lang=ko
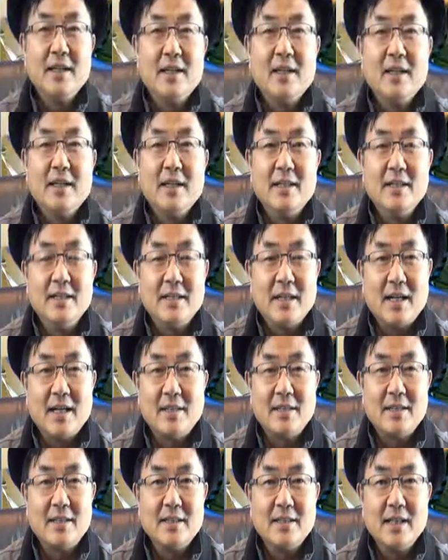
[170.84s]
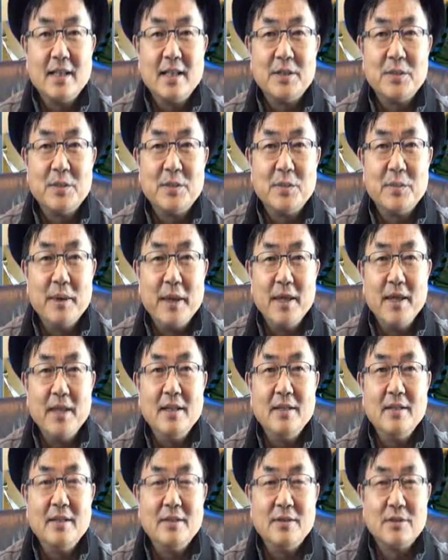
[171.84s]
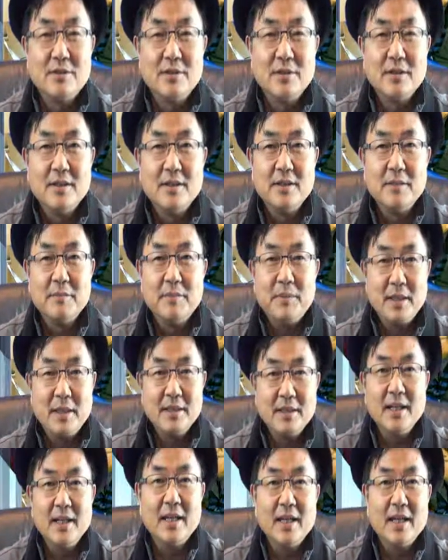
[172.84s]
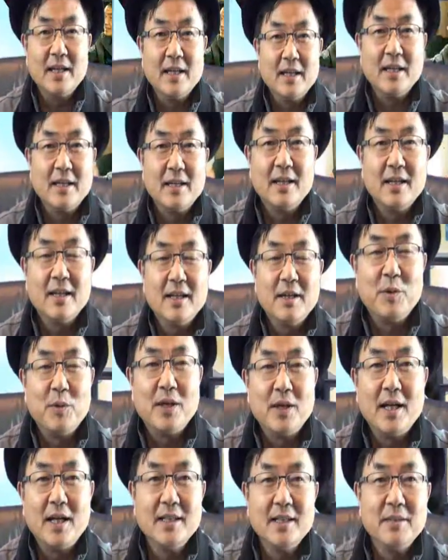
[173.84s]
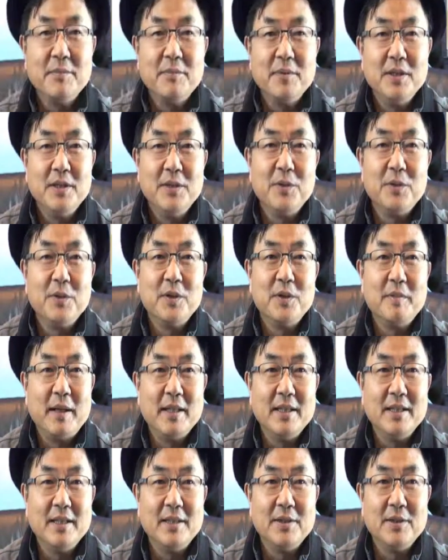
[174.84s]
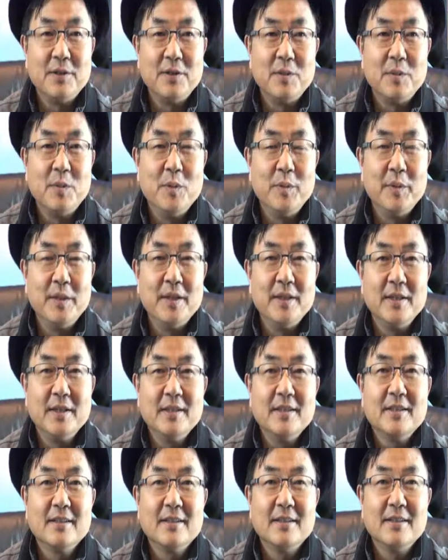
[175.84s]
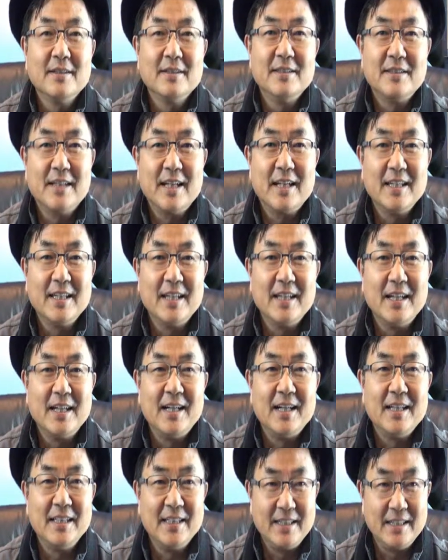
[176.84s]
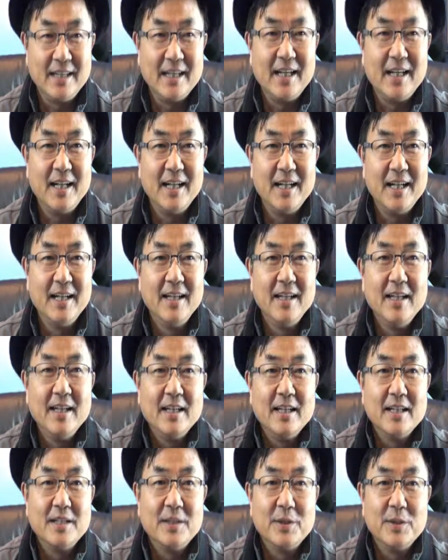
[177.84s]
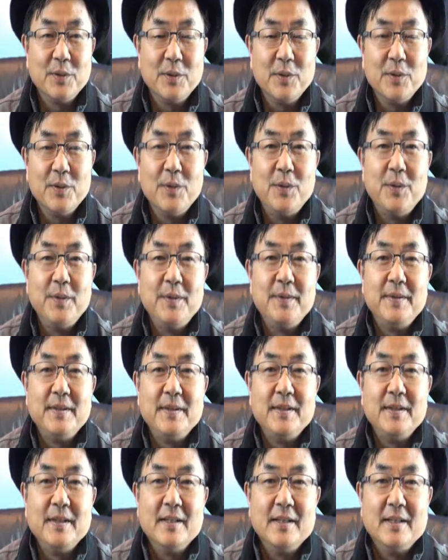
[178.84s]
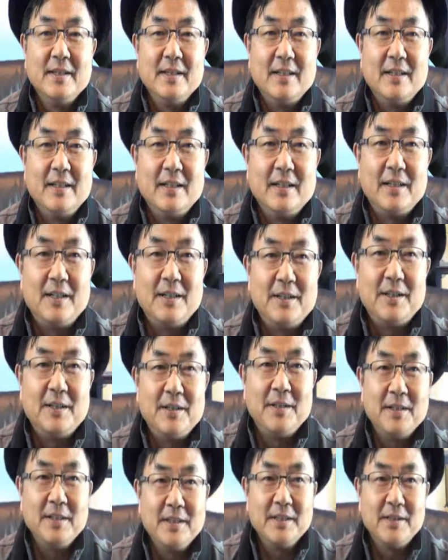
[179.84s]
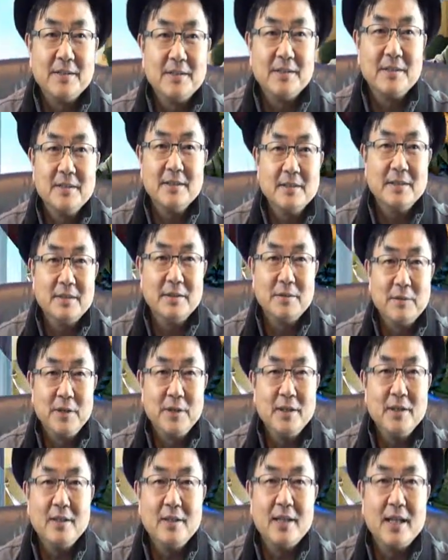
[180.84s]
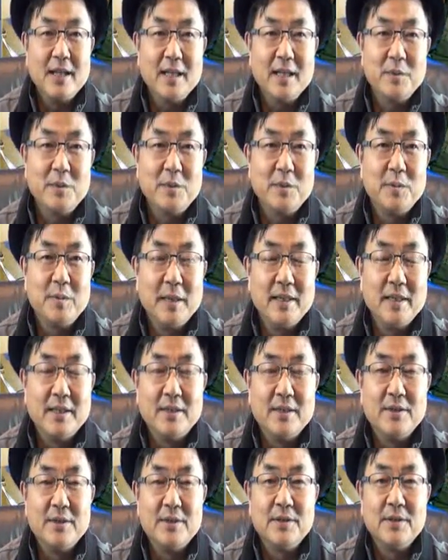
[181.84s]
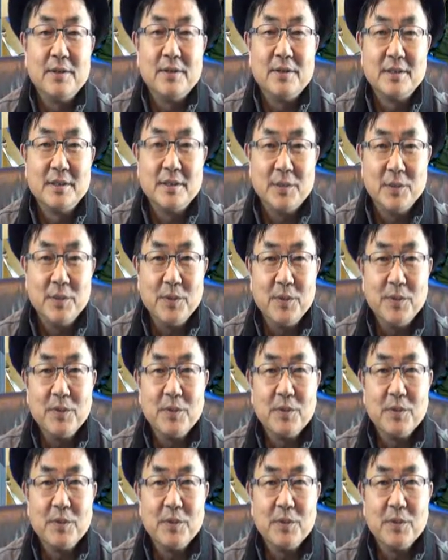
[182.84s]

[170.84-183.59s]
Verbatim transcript: 에, 이 장치를 가지고 매일 빠르게 에, 원하는 비디오를 만드는 거를 보면 큰 차이가 있다. 그리고 어, 이것은 그 리얼타임으로 만들어지고